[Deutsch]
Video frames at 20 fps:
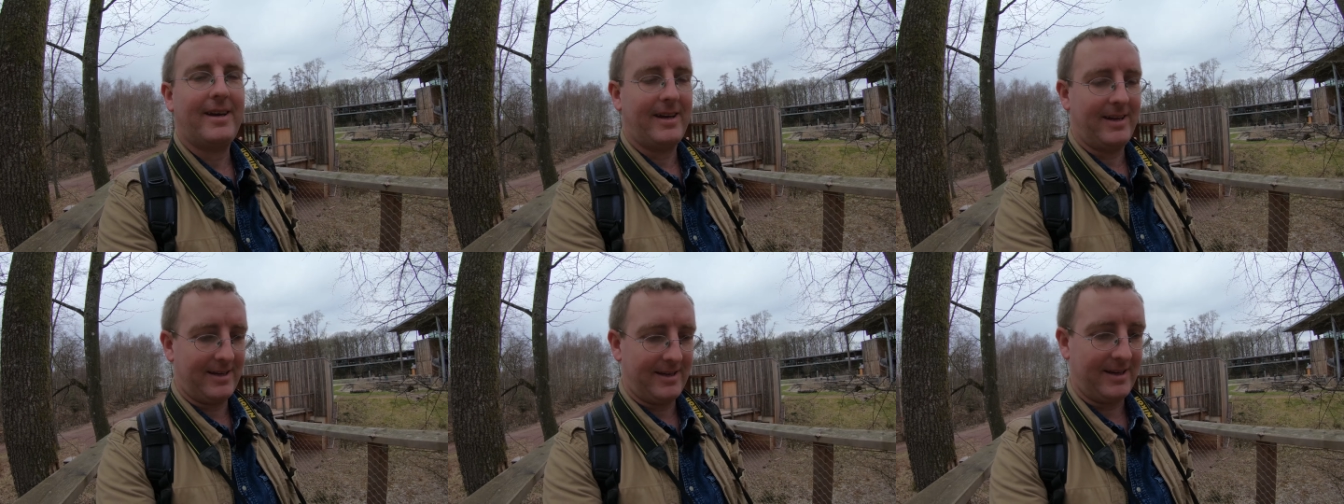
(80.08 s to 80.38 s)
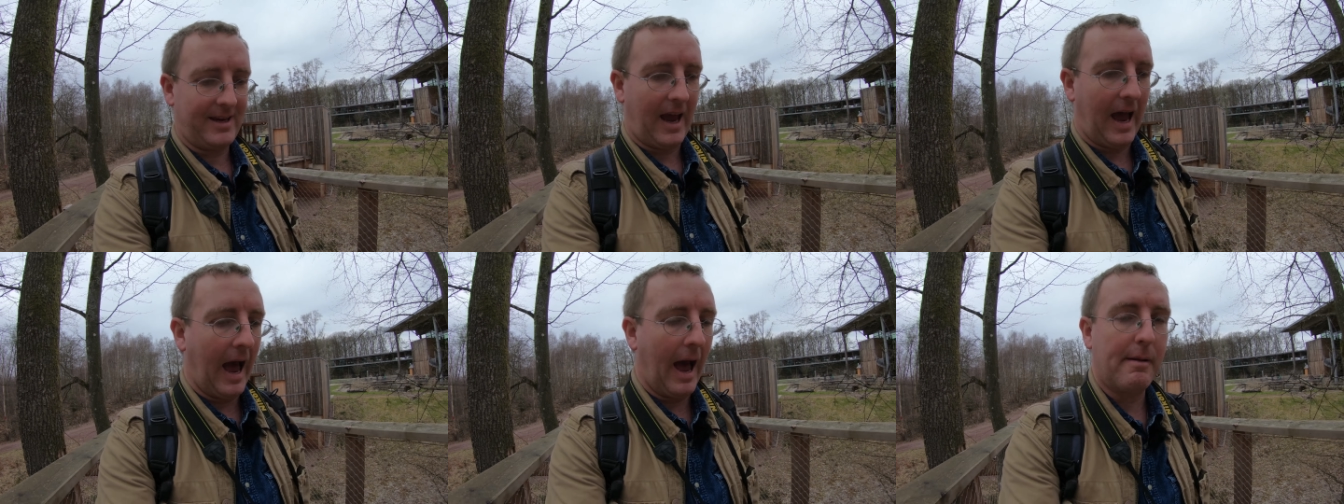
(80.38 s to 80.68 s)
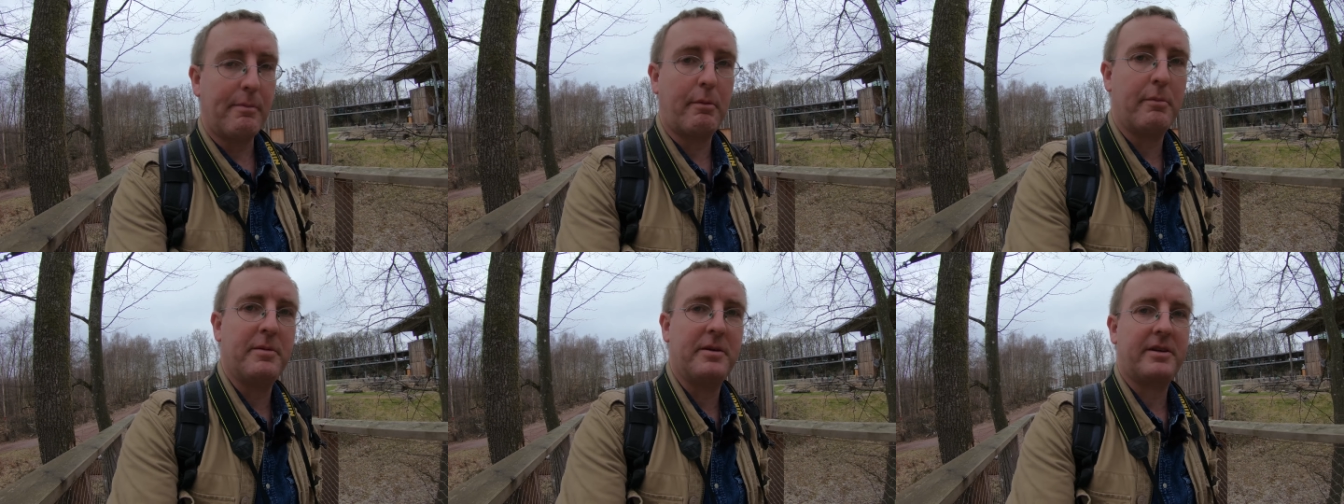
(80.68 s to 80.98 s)
ich
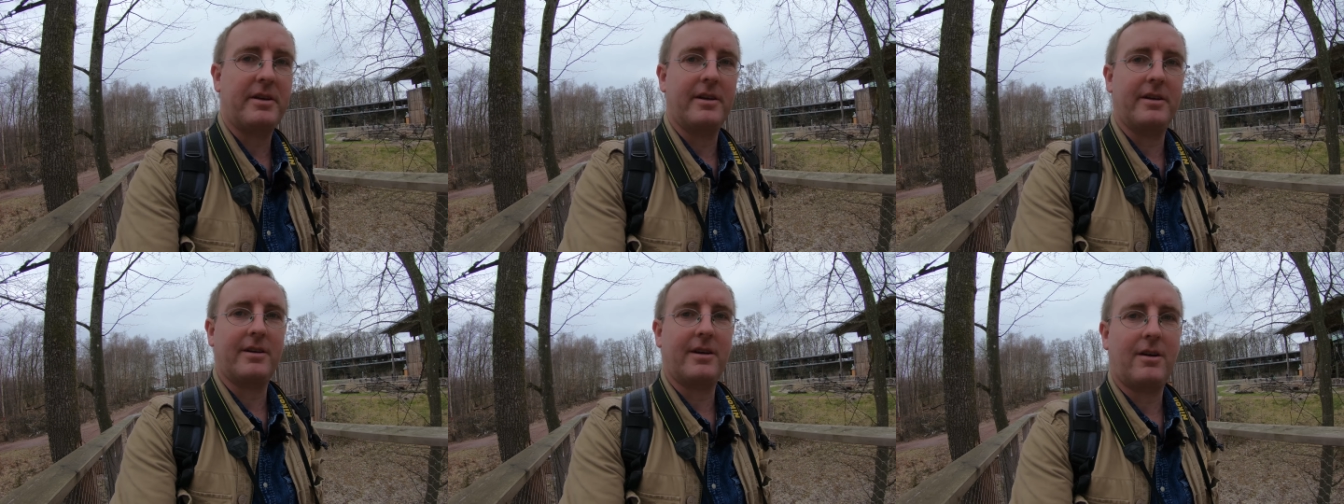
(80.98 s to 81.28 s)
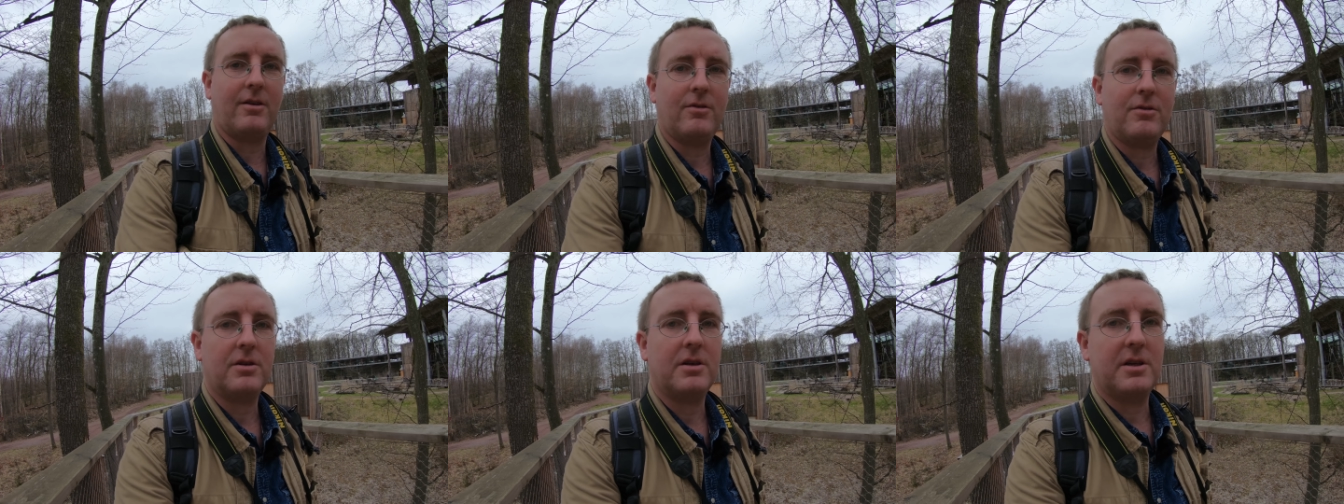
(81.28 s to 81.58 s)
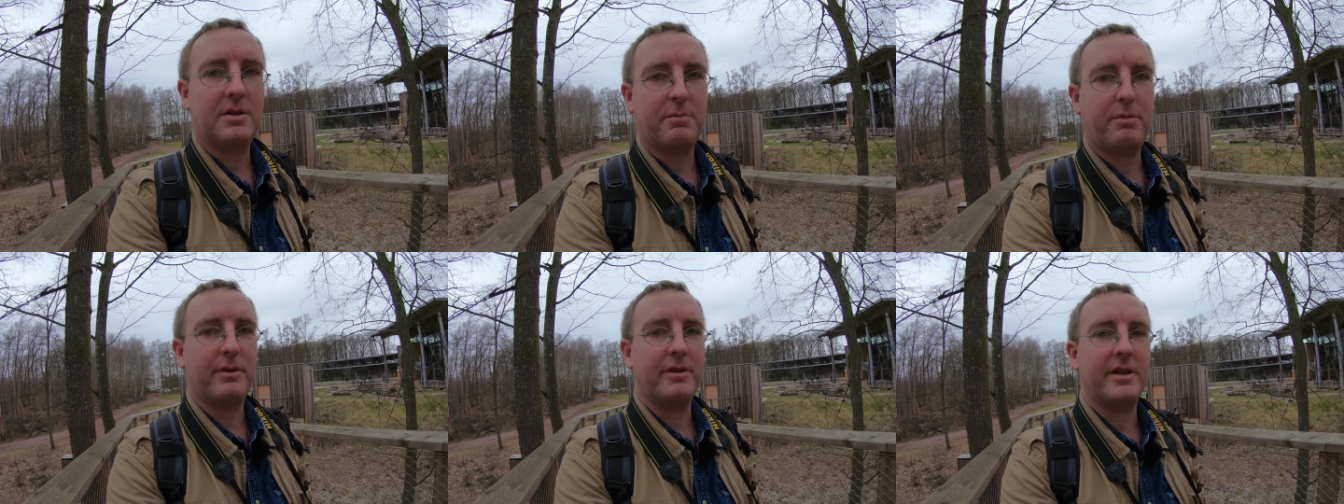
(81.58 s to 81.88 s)
habe mich getraut.
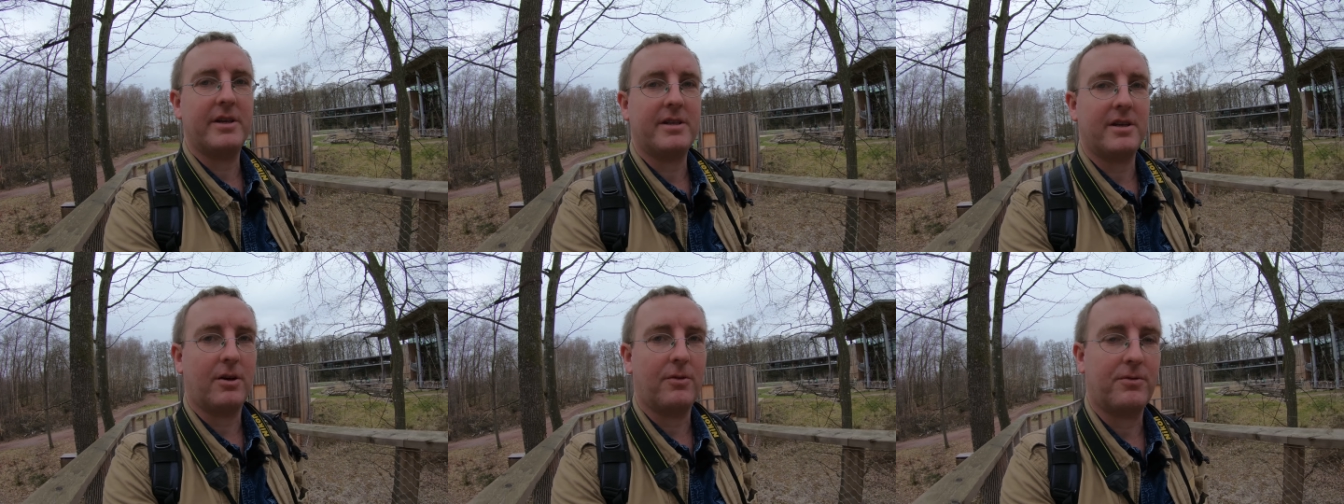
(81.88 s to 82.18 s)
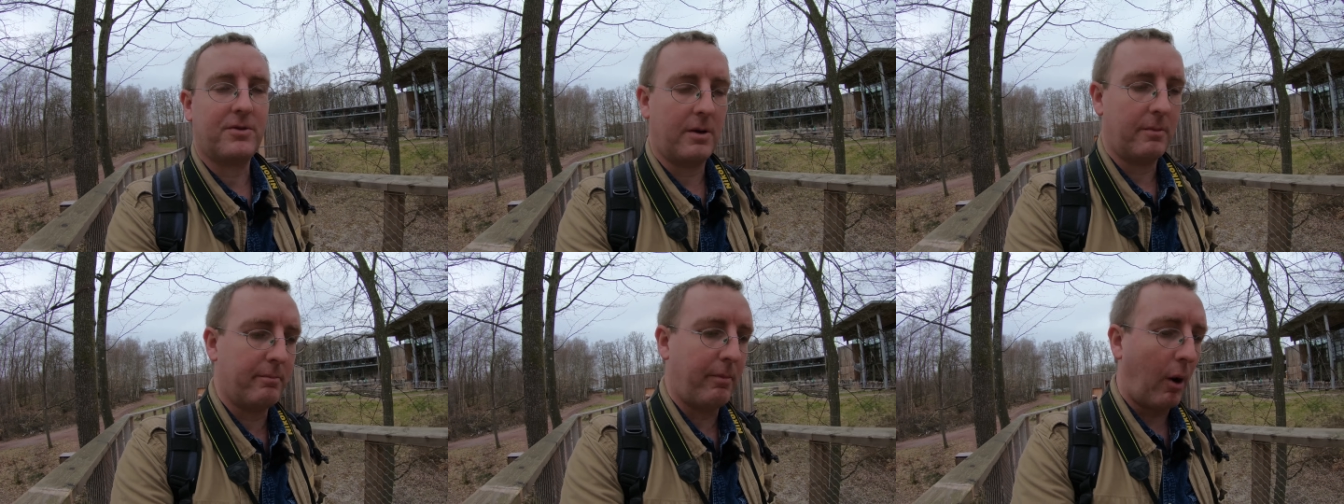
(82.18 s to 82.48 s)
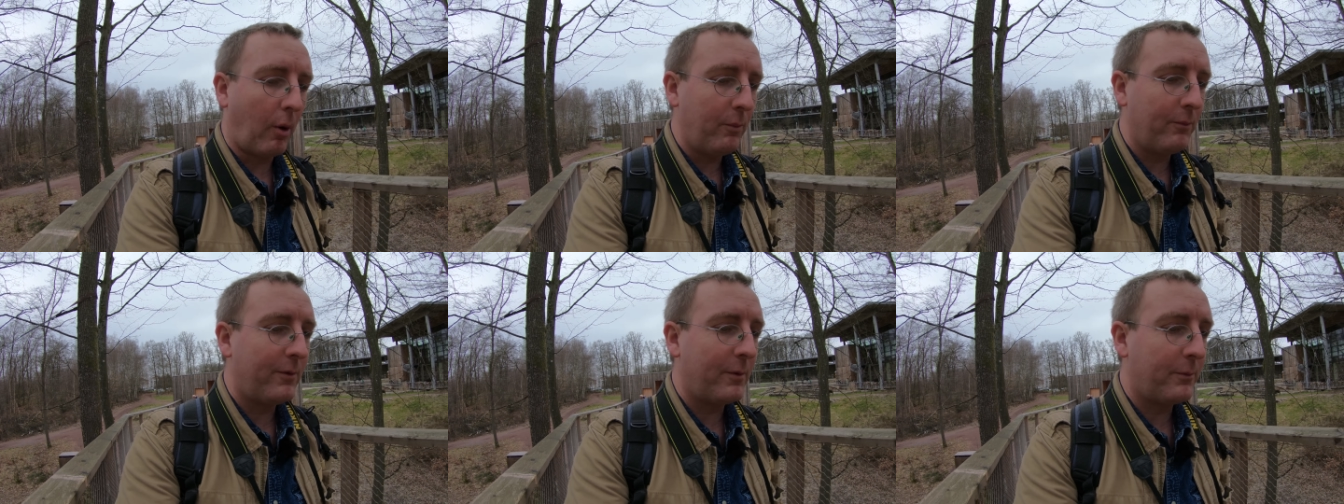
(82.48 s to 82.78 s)
Ich bin jetzt auf dem
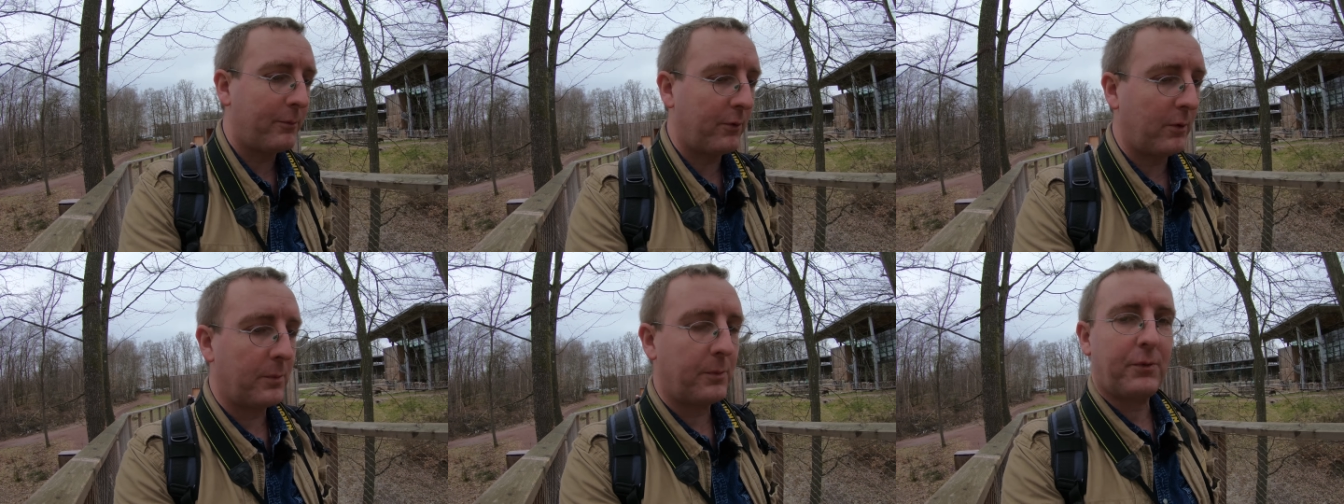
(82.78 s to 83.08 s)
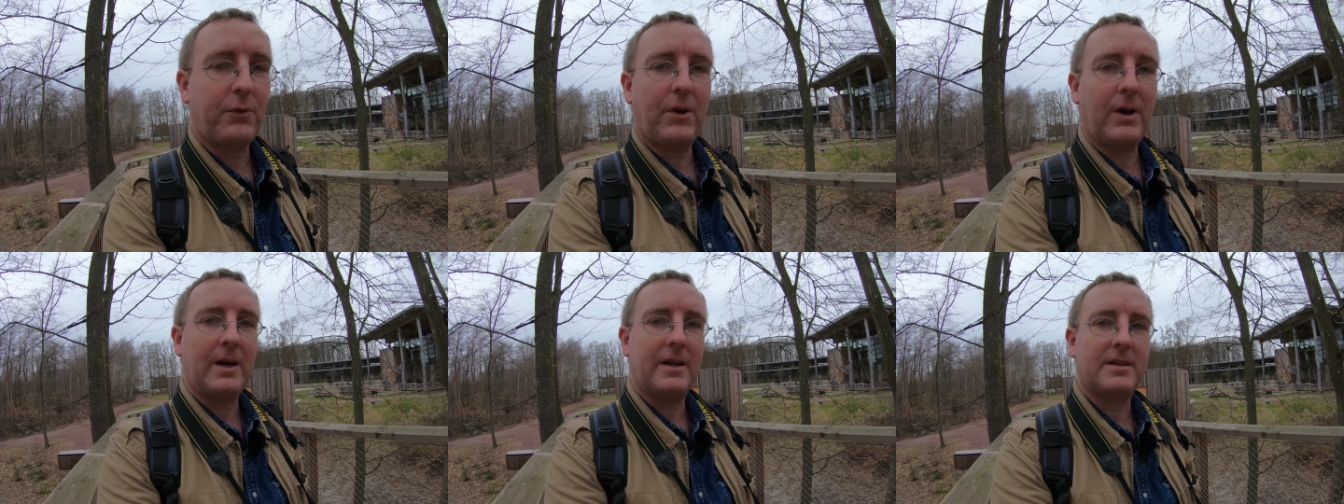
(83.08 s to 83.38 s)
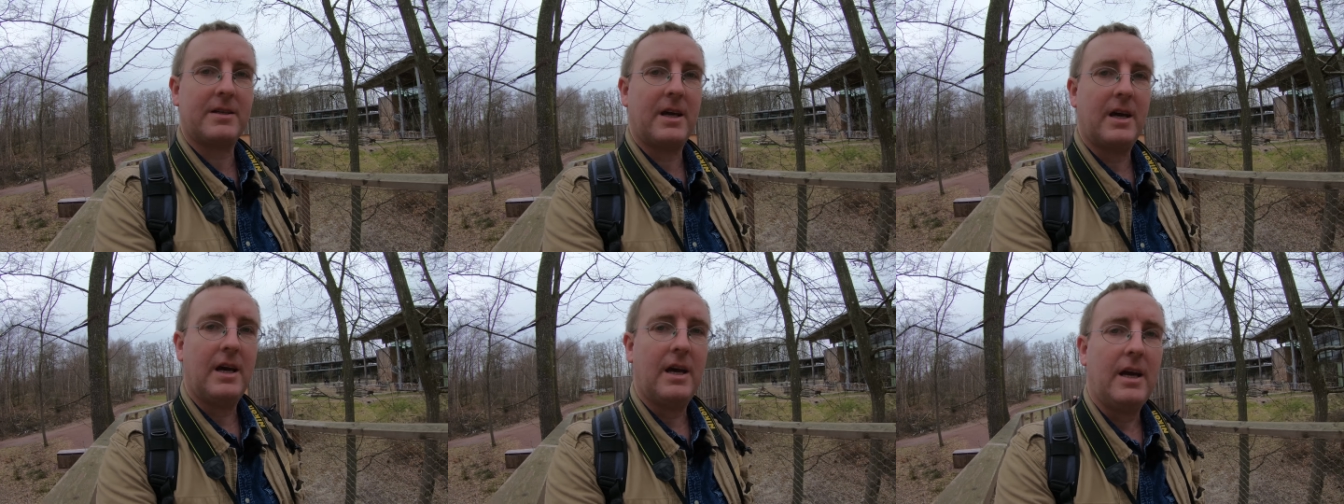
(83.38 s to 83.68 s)

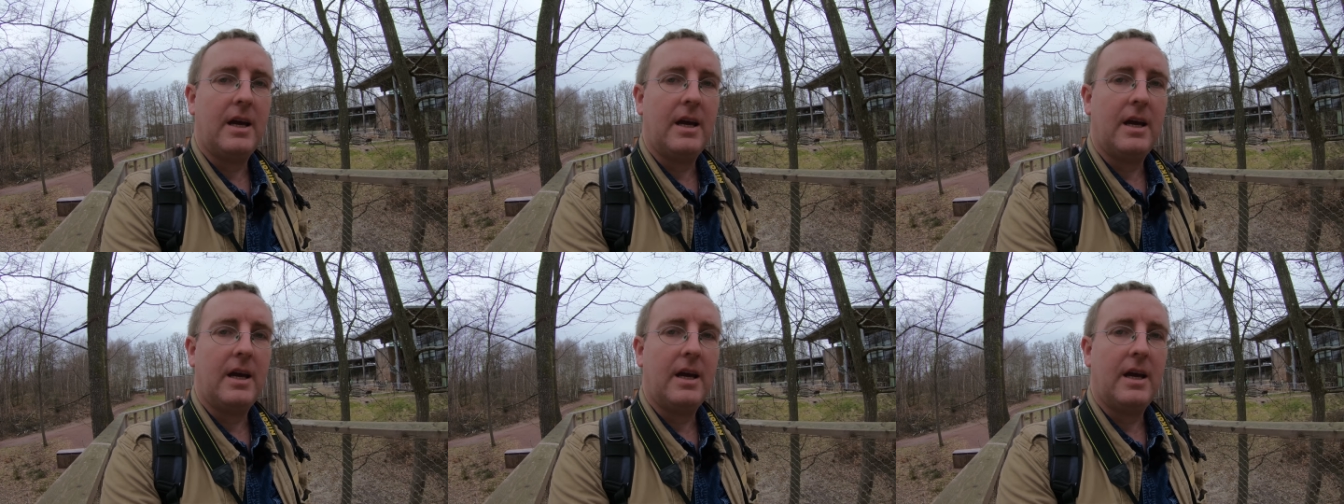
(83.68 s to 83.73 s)
Baumwipfelpfad